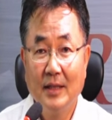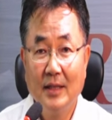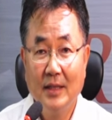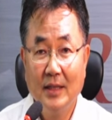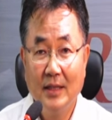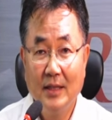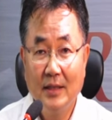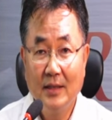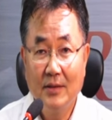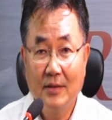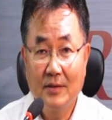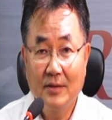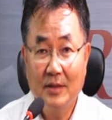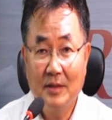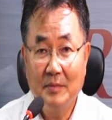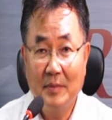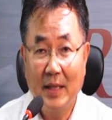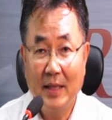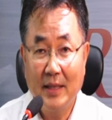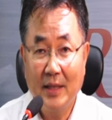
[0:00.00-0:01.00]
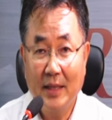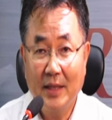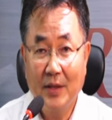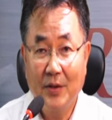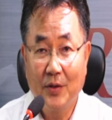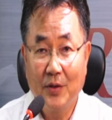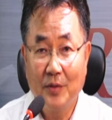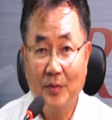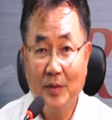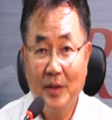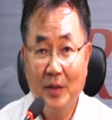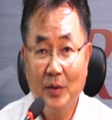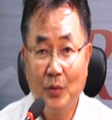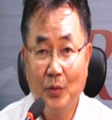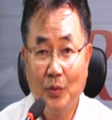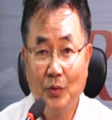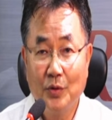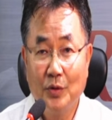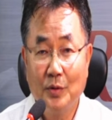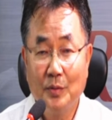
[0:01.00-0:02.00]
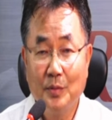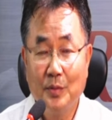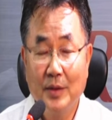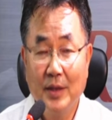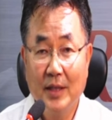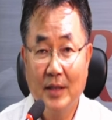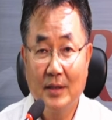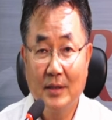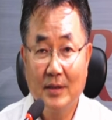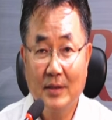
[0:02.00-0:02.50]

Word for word: 이것을 만약에 여러분의 노트북에서